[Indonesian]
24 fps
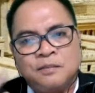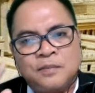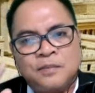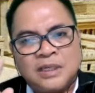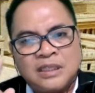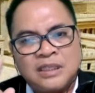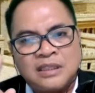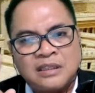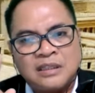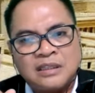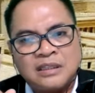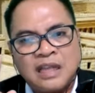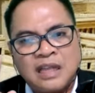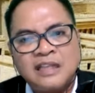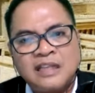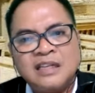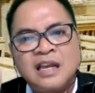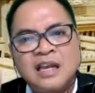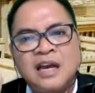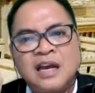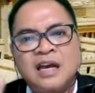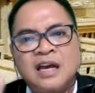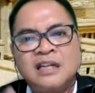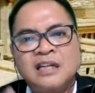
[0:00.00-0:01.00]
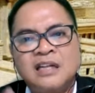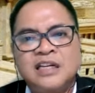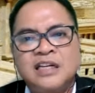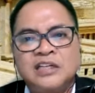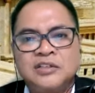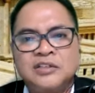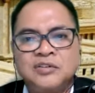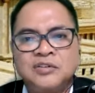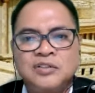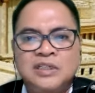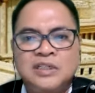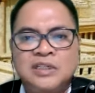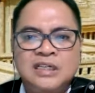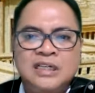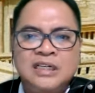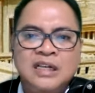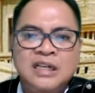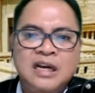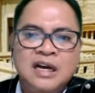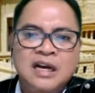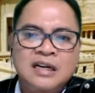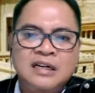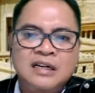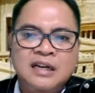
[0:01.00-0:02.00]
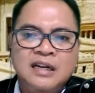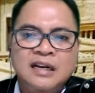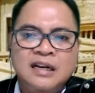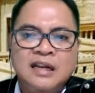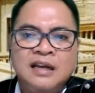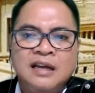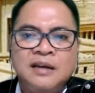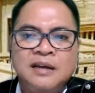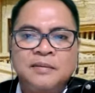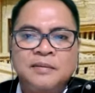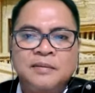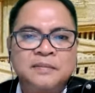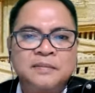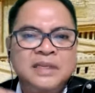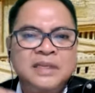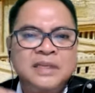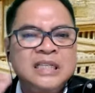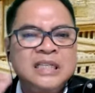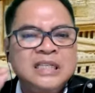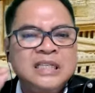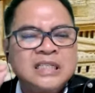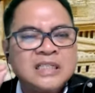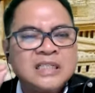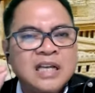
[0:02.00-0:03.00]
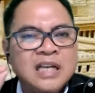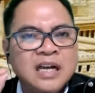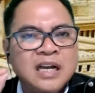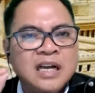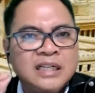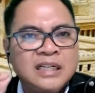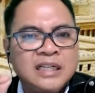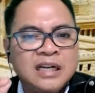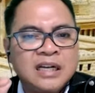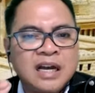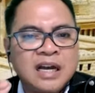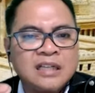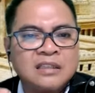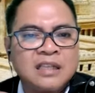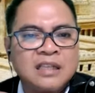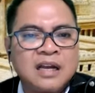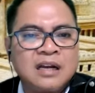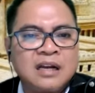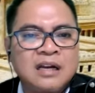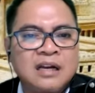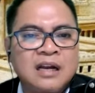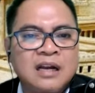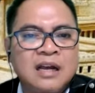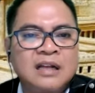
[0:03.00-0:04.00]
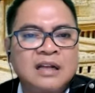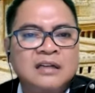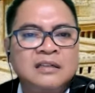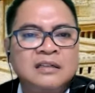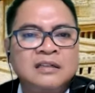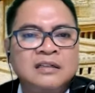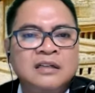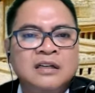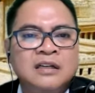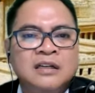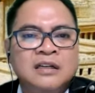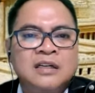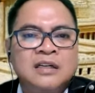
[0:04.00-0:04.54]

Pertanyaan Yesus ini adalah bisa dikatakan